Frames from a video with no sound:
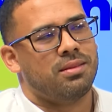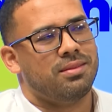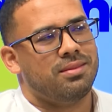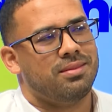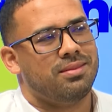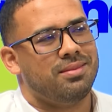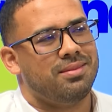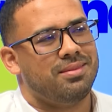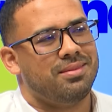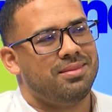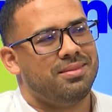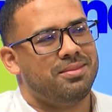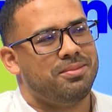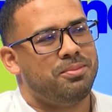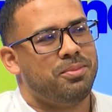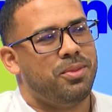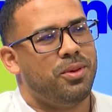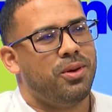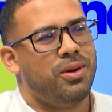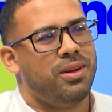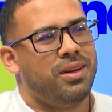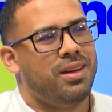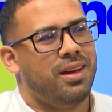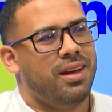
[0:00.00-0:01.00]
Sí, no,
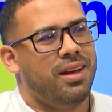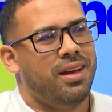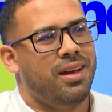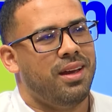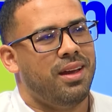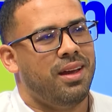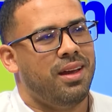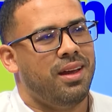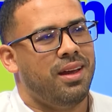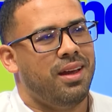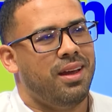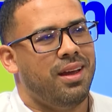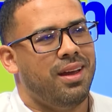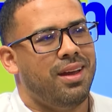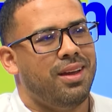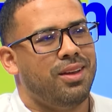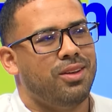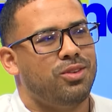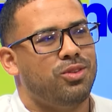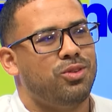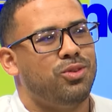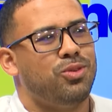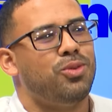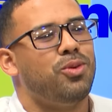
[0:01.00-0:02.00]
Porque
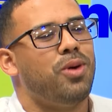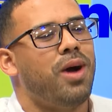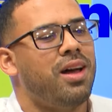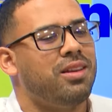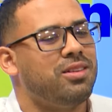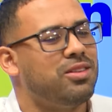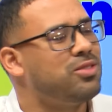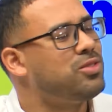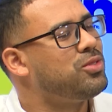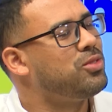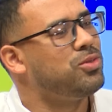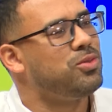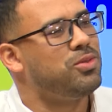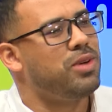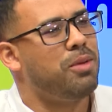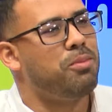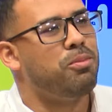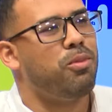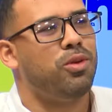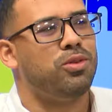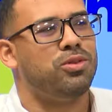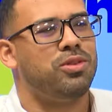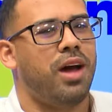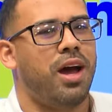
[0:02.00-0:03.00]
tú haces un
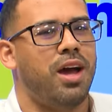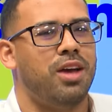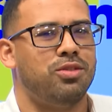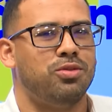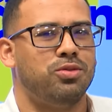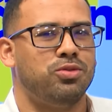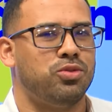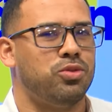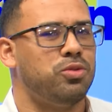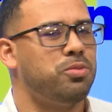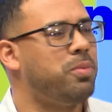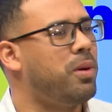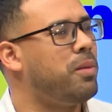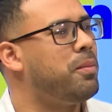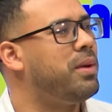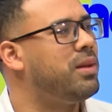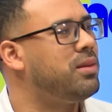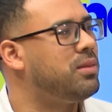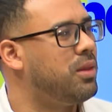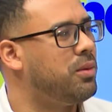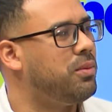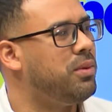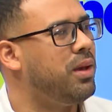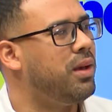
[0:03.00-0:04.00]
montaje
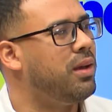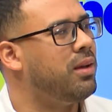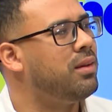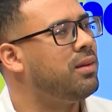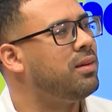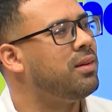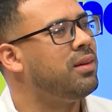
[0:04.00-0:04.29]
sumamente bien